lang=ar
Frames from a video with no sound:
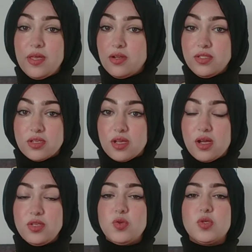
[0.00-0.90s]
ايه اكتر
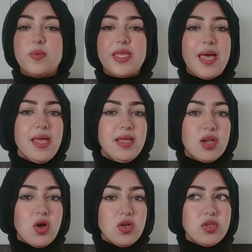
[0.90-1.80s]
تخصص
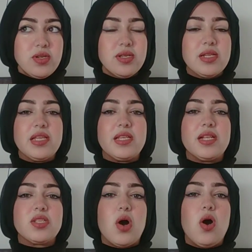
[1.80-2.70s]
بيأهل اكتر
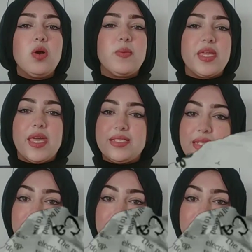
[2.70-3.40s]
للالتحاق بجهاز